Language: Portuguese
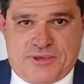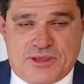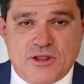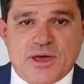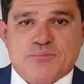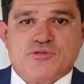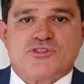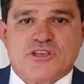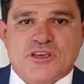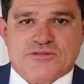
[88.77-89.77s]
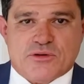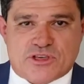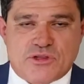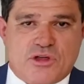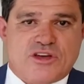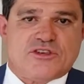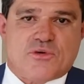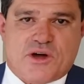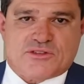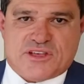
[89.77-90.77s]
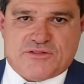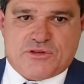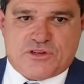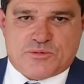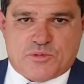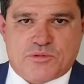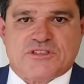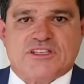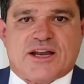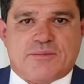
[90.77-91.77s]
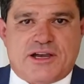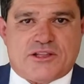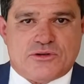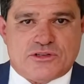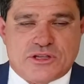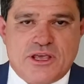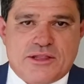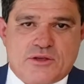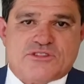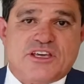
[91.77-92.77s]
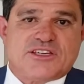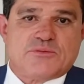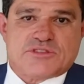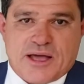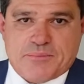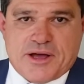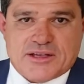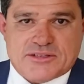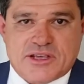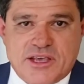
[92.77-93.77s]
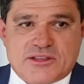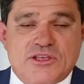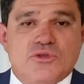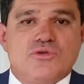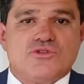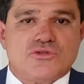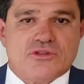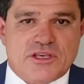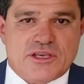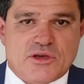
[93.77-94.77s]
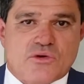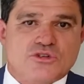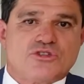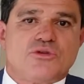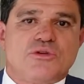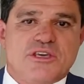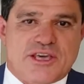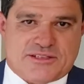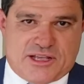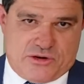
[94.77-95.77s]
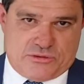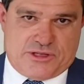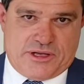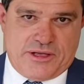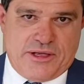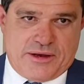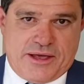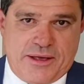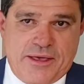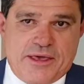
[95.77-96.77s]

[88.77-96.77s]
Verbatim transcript: E não é possível que nós, enquanto servidores públicos e trabalhadores, não sejamos capazes de nos unir e construir essa luta. Né?